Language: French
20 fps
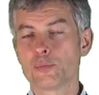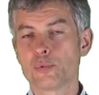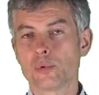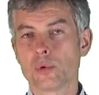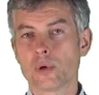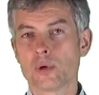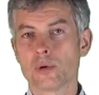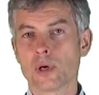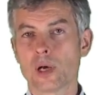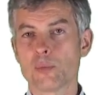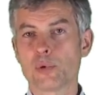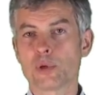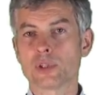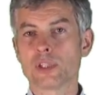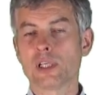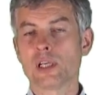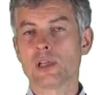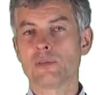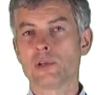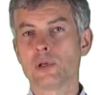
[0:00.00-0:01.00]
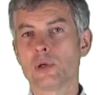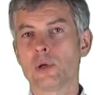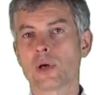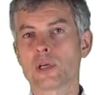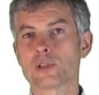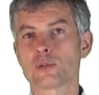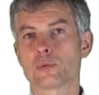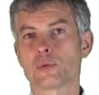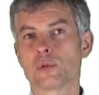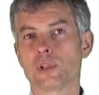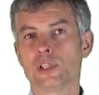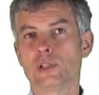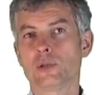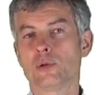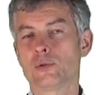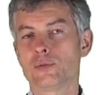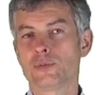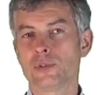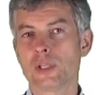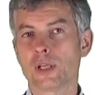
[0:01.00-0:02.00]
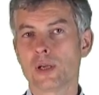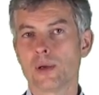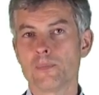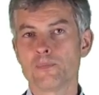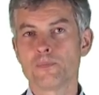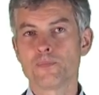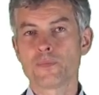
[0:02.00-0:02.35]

pour apporter de la valeur à son client au final.